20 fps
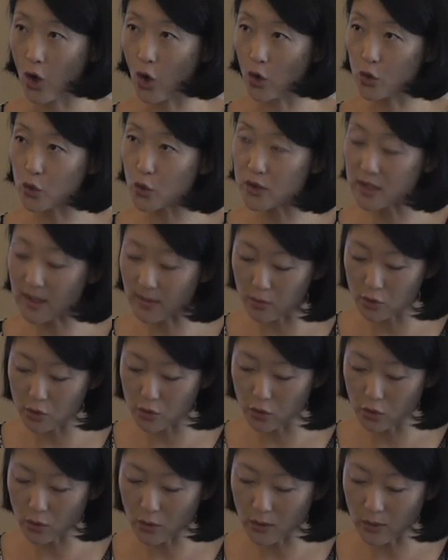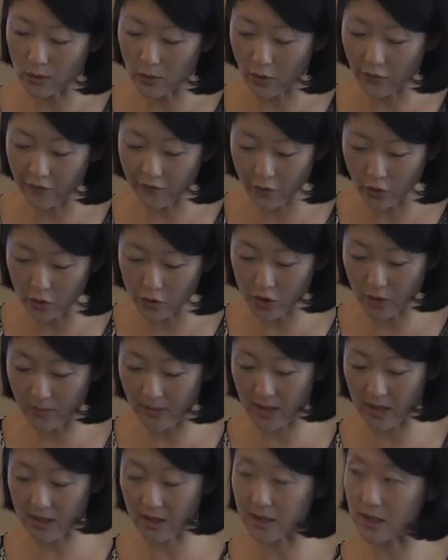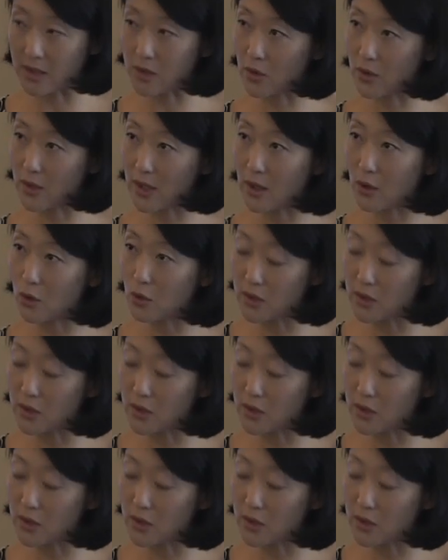En deuxième lieu, en France comme à l'international,